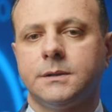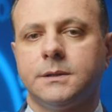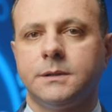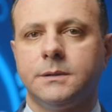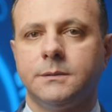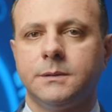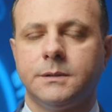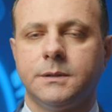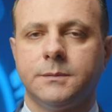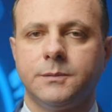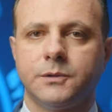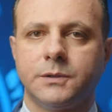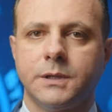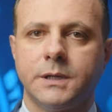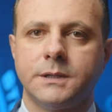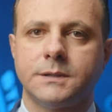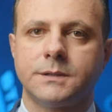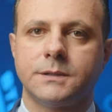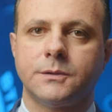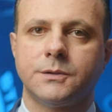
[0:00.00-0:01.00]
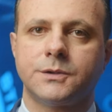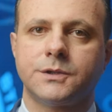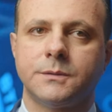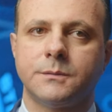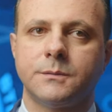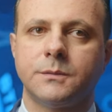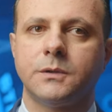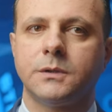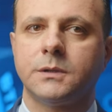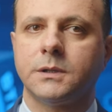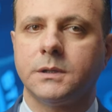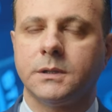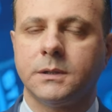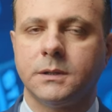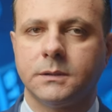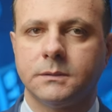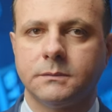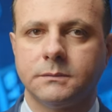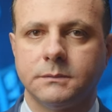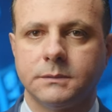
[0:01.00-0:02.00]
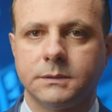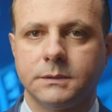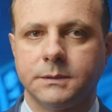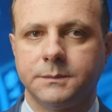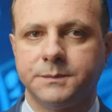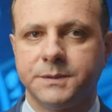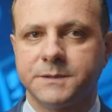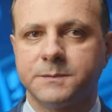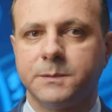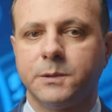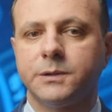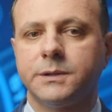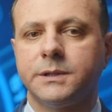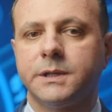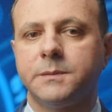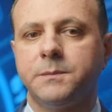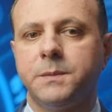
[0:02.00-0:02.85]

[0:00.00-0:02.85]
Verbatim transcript: и наблюдается очень много бесплодных